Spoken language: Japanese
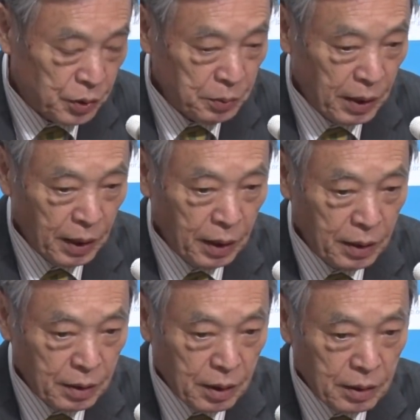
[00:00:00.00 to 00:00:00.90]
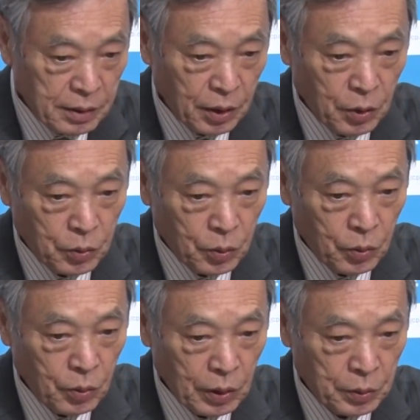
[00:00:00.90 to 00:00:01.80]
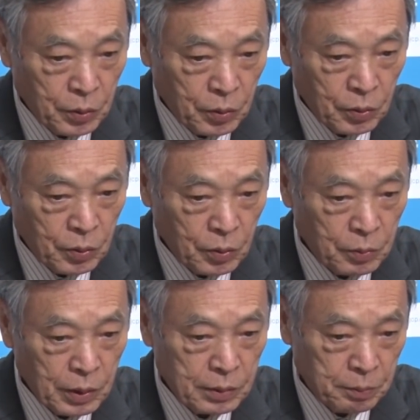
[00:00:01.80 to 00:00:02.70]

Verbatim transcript: 例えば先ほどあの、